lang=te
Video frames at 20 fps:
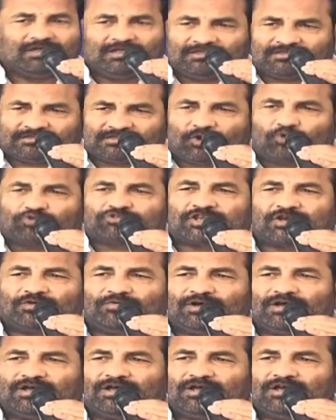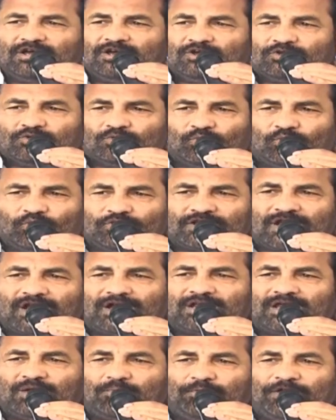ఇంత అవసరమా నూట
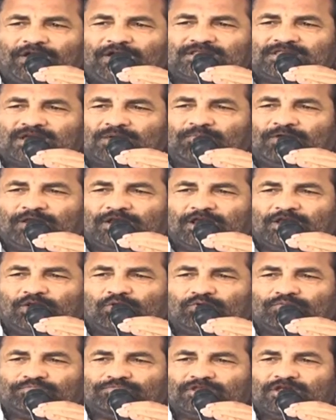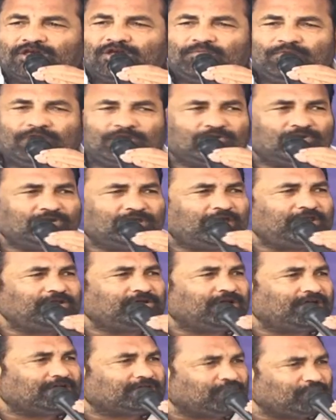డెబ్బై ఐదు ఎమ్మెల్యేలు మీరు
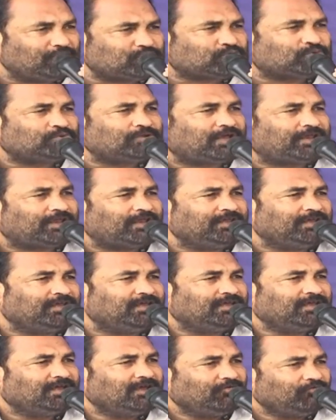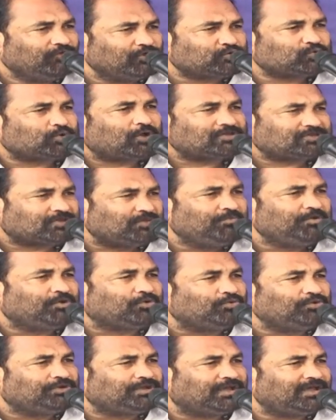నేరుగా గెలుస్తున్నారని విశ్వాసం
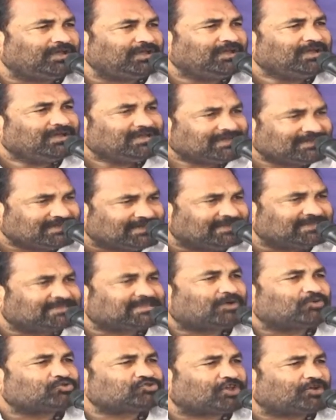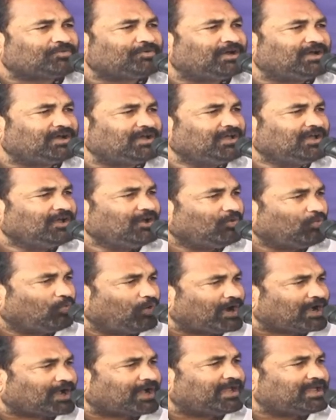మీకుంటే ఎంత అవసరమా
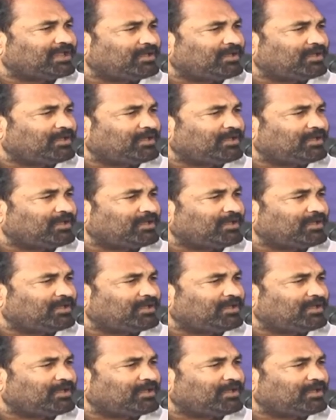ఒక్క